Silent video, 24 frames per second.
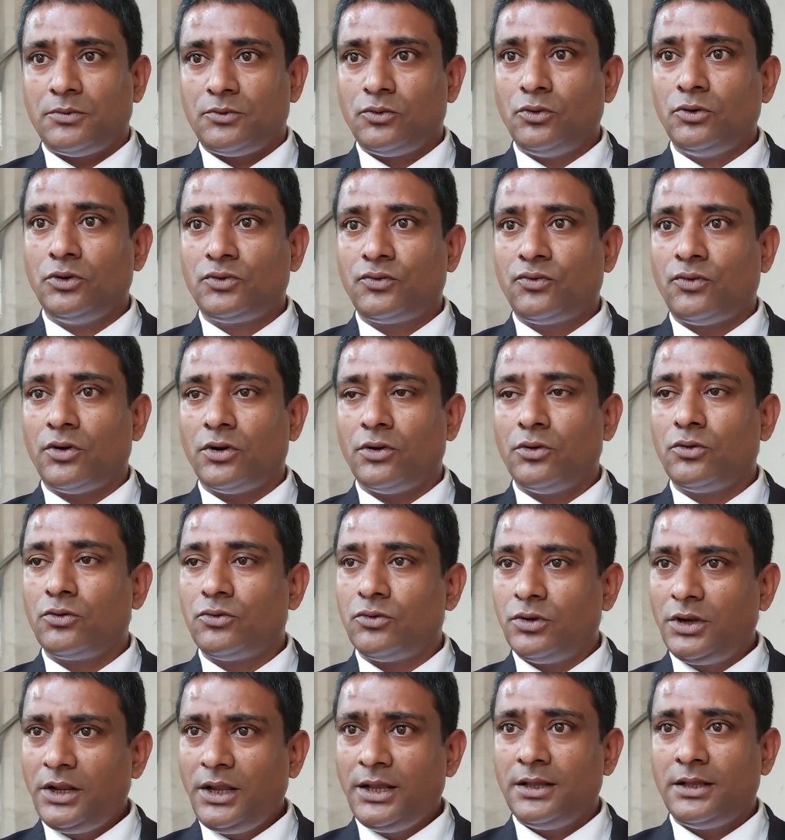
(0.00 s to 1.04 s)
রুলস ফলো
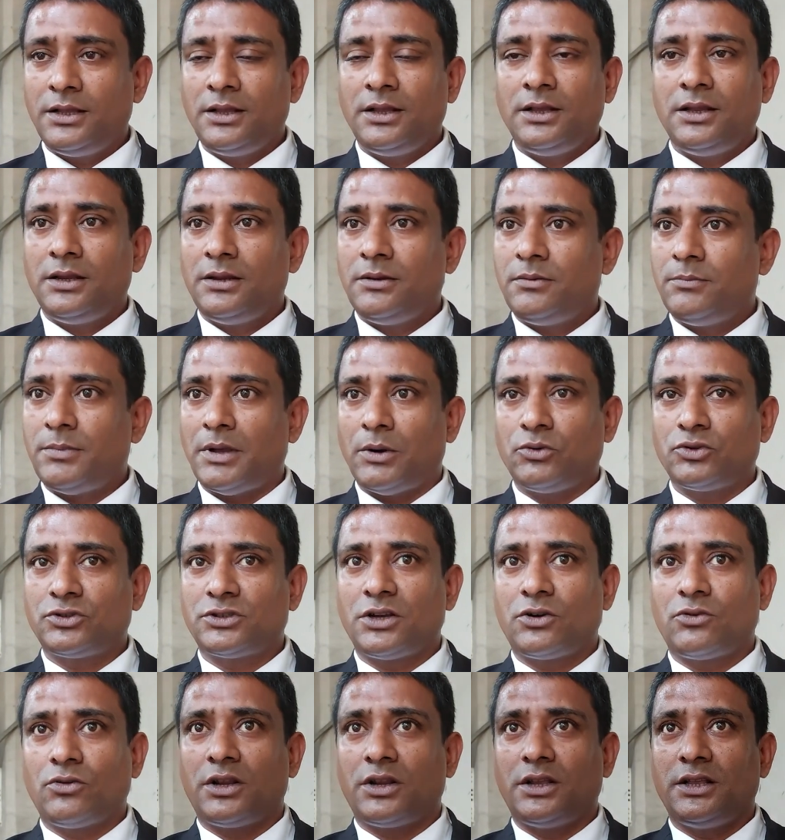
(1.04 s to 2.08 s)
করে
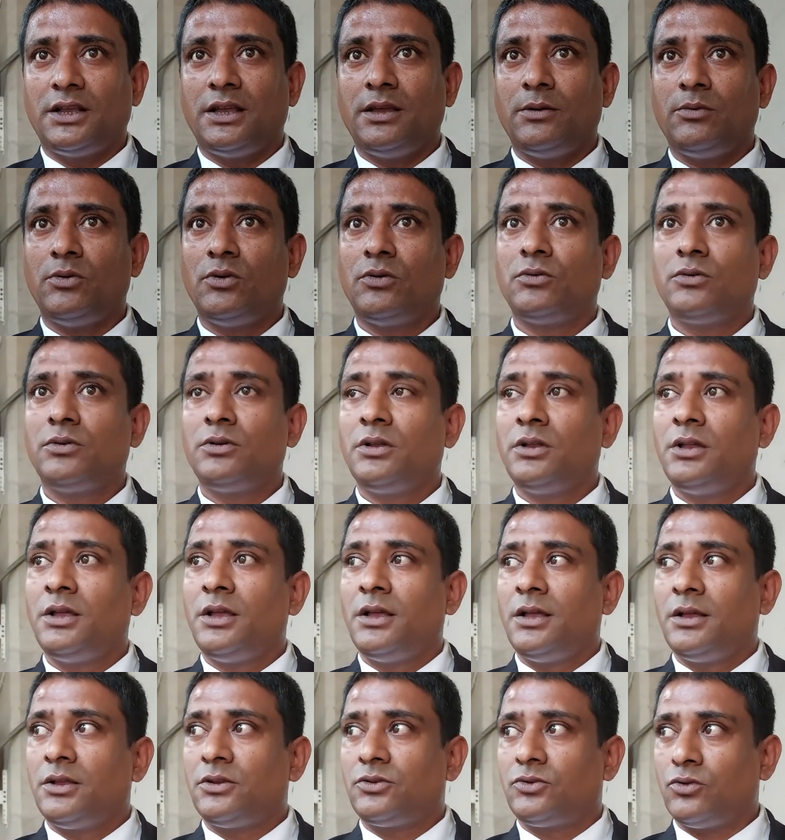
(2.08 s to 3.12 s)
ব্যবস্থা করা যায় এবং
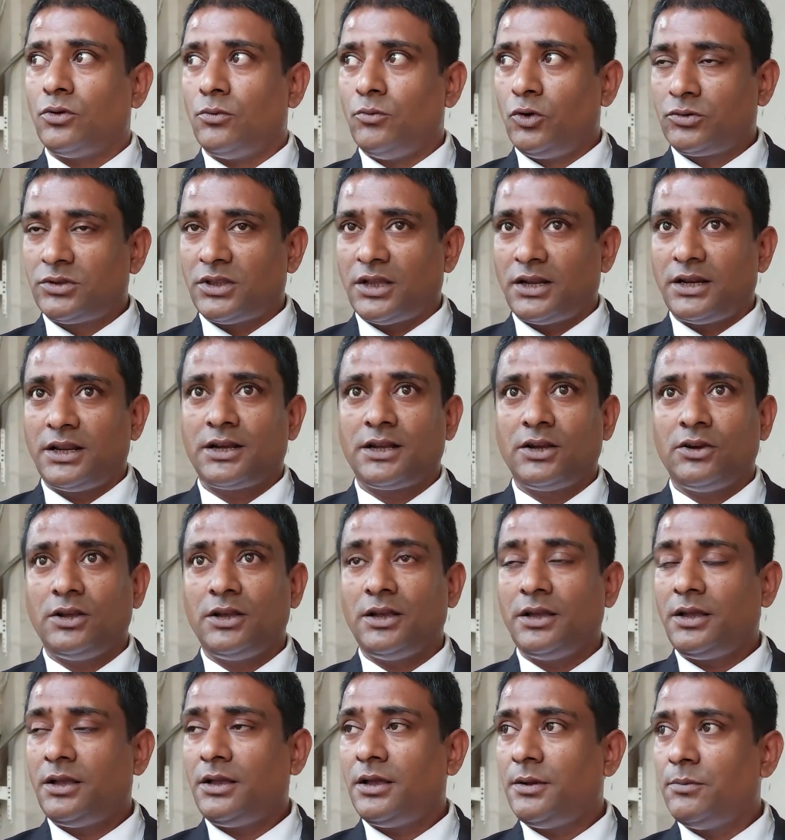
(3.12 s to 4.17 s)
তমলুক থানাকে
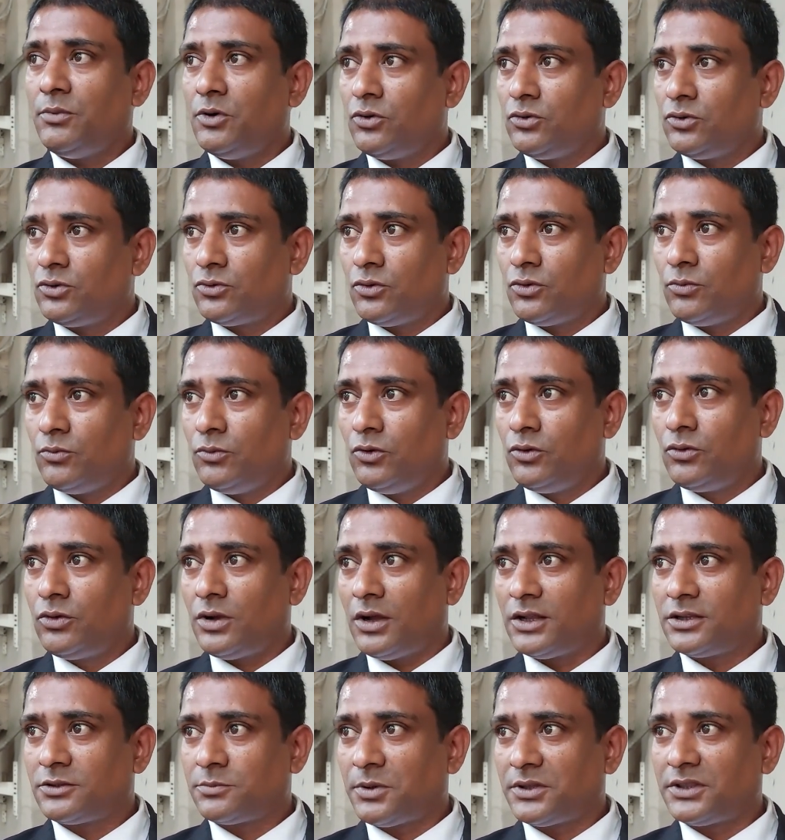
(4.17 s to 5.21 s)
এবং তমলুক
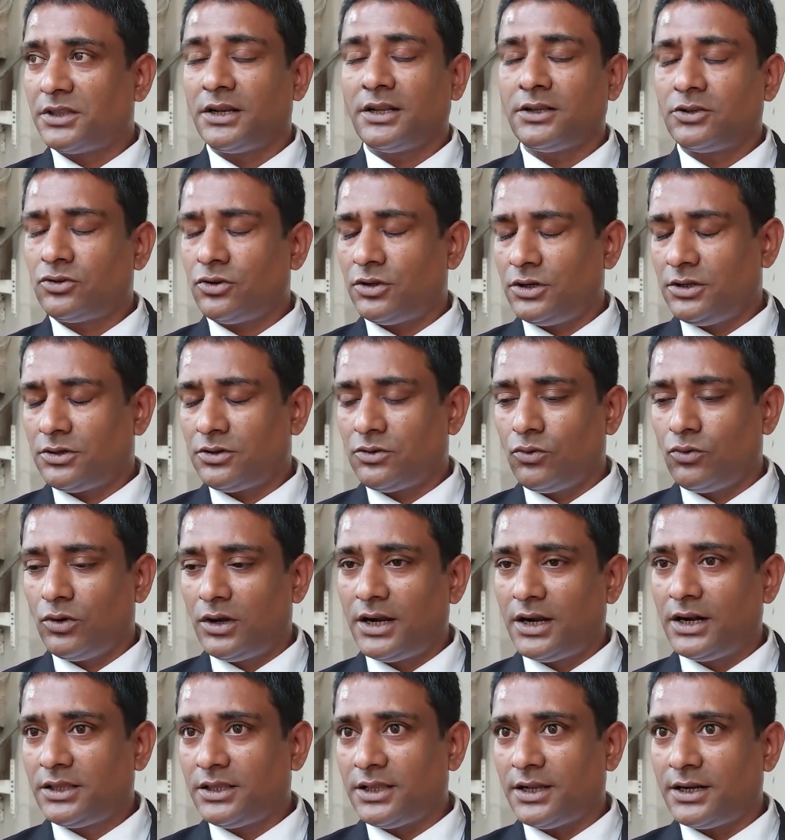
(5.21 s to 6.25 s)
হাসপাতালকে সরি
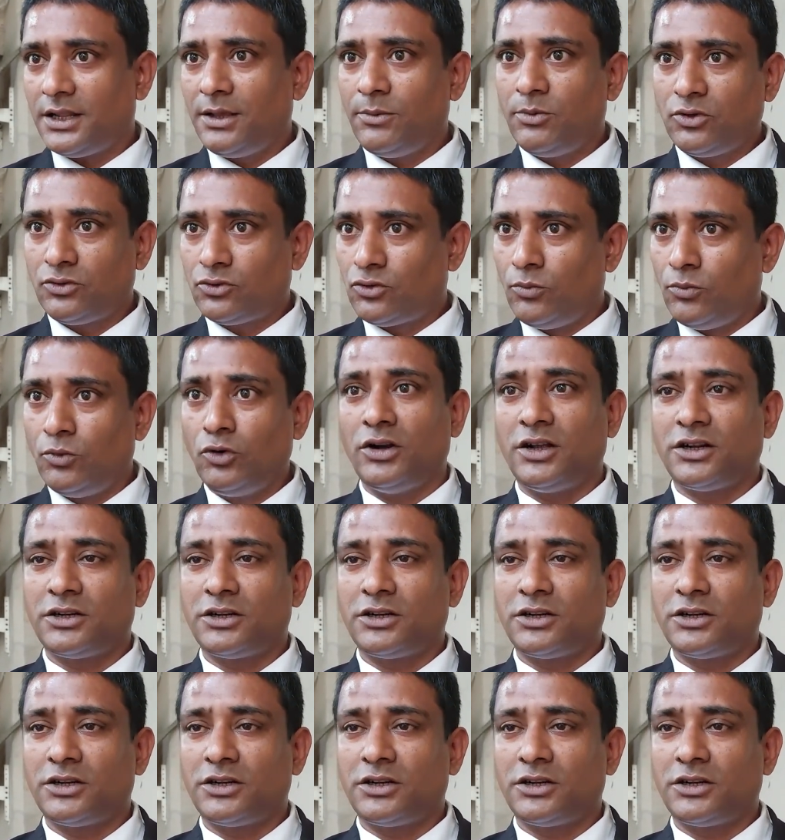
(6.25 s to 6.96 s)
কোলাঘাট থানা এবং তমলুক